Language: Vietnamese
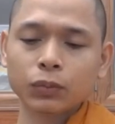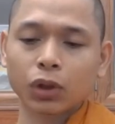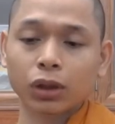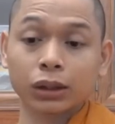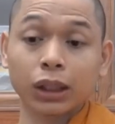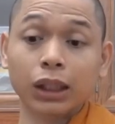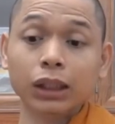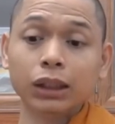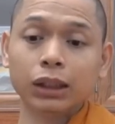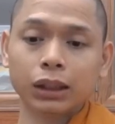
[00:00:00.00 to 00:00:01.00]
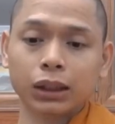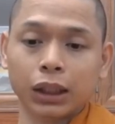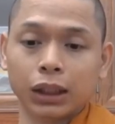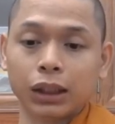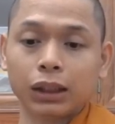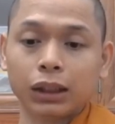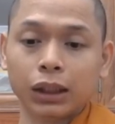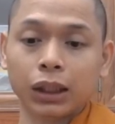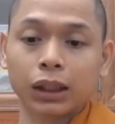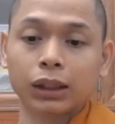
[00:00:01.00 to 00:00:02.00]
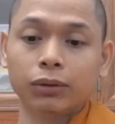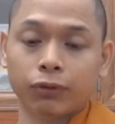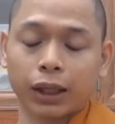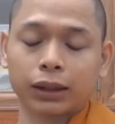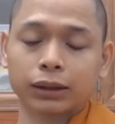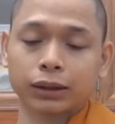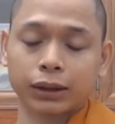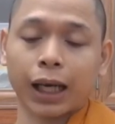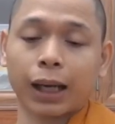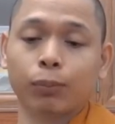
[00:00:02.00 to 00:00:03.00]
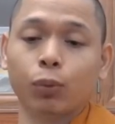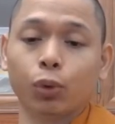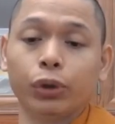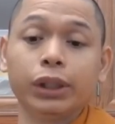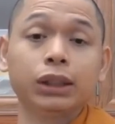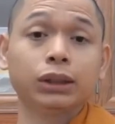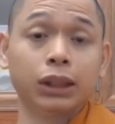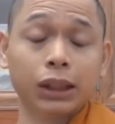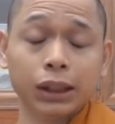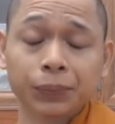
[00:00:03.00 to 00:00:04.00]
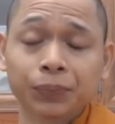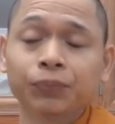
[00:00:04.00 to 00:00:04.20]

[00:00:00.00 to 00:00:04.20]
đó là tính thị giới văn tàm quý trí